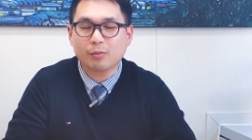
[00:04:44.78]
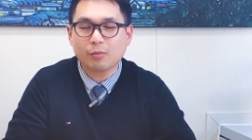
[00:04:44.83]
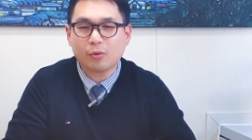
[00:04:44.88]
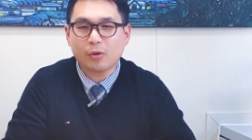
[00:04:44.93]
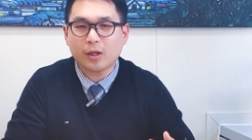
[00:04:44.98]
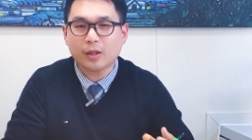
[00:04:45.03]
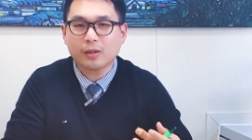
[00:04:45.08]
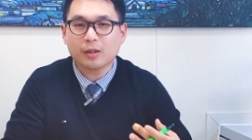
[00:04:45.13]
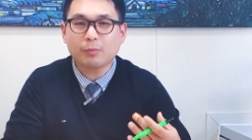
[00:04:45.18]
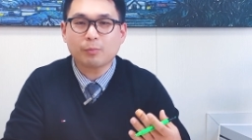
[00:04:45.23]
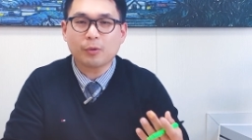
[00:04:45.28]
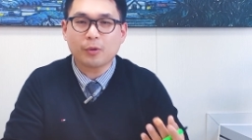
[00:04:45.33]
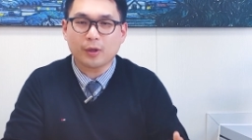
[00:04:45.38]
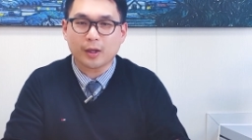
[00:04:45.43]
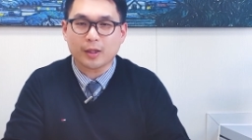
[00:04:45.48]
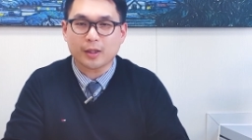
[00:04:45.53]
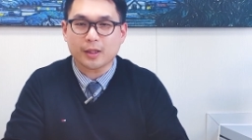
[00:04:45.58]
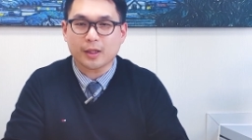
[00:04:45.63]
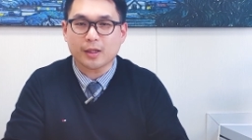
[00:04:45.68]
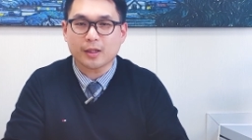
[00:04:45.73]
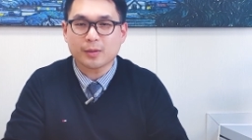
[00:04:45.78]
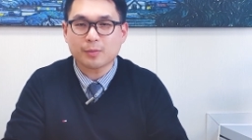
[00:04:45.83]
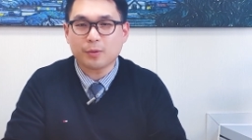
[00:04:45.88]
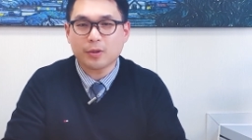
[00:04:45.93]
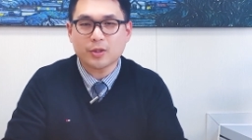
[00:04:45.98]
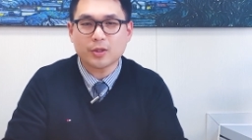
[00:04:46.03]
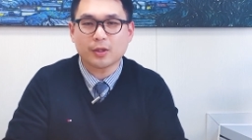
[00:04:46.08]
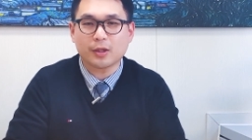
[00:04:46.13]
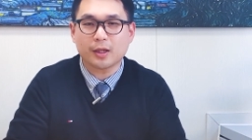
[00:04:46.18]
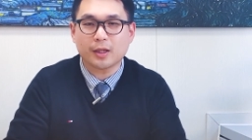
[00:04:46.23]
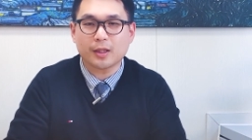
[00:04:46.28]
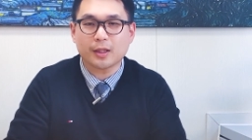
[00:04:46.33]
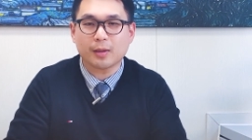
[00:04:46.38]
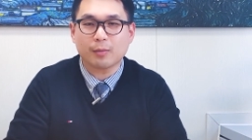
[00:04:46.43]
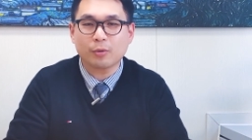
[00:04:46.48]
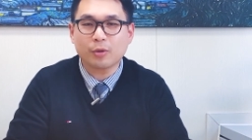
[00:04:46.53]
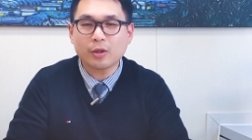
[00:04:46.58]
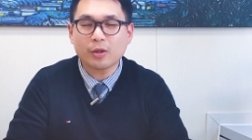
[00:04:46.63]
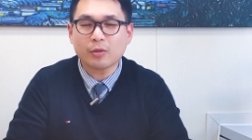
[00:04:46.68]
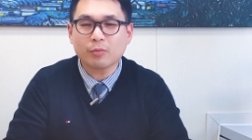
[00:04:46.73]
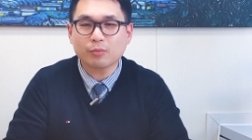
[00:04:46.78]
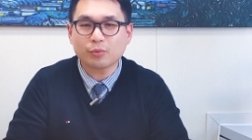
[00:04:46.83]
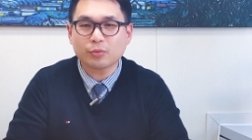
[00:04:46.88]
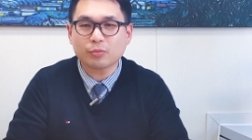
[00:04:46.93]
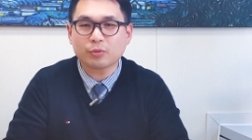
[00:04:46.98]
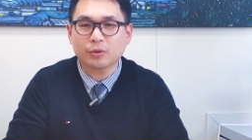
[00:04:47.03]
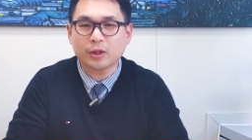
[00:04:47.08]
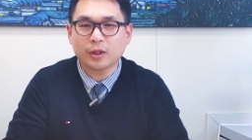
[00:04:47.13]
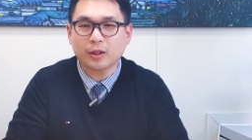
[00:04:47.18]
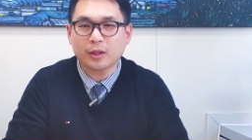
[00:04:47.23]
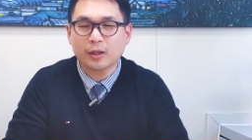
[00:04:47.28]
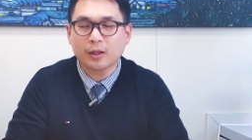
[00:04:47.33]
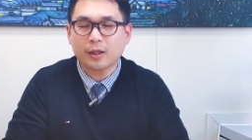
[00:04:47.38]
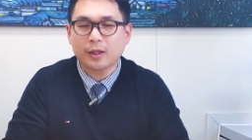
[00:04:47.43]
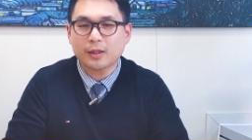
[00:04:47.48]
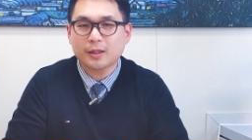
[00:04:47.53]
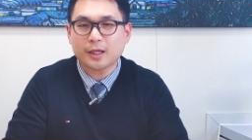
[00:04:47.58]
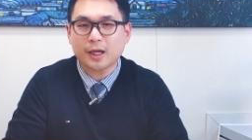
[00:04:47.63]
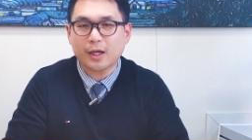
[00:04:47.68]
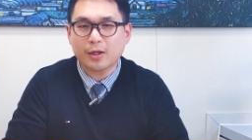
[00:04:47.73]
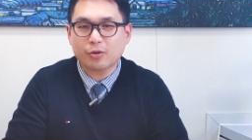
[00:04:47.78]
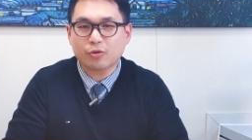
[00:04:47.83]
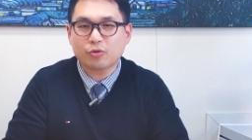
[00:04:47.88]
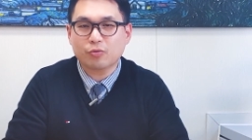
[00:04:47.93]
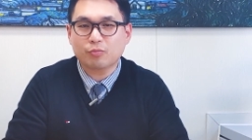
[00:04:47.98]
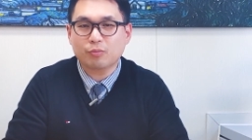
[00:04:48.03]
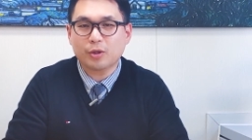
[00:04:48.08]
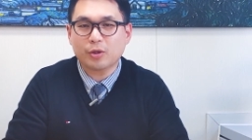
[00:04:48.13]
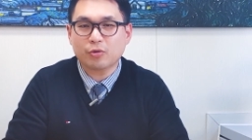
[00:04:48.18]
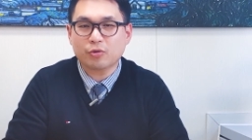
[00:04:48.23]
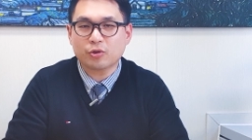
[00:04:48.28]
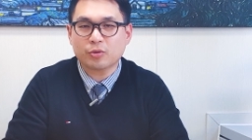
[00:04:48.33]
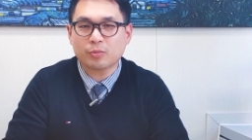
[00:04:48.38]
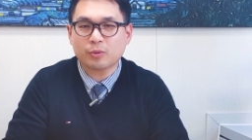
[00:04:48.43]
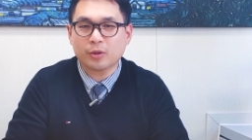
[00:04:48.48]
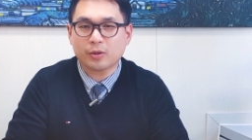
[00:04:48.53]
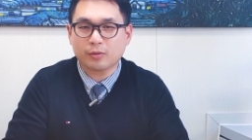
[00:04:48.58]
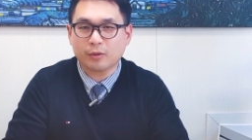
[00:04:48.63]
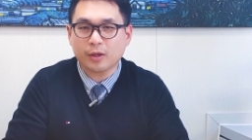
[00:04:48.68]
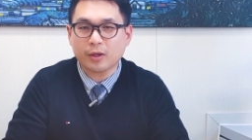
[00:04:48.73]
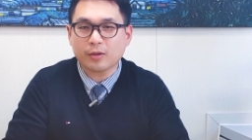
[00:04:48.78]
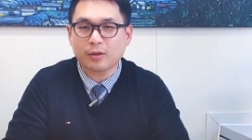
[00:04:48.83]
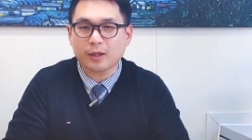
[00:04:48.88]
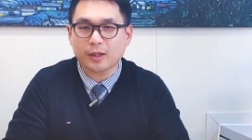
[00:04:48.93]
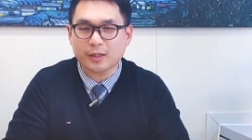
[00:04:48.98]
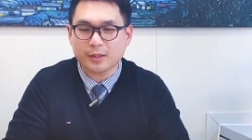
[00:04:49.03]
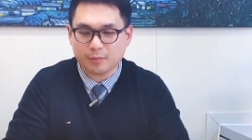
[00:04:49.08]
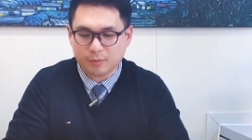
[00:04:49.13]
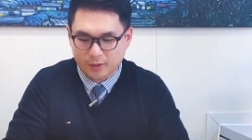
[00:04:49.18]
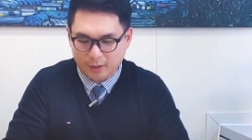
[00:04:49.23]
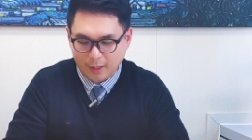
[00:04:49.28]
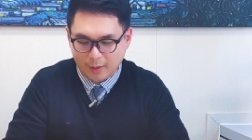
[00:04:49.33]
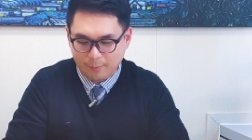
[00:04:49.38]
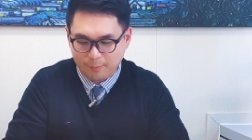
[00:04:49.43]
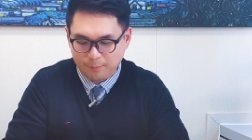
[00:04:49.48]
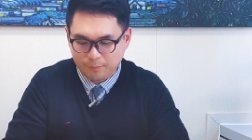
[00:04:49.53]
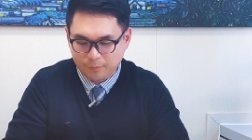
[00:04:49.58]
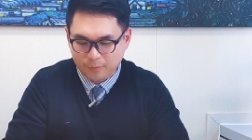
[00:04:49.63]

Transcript: 뭐가 특별하냐, 스페셜하냐, 뭐 이런 부분을 잘 준비해 주시면 될 것 같습니다.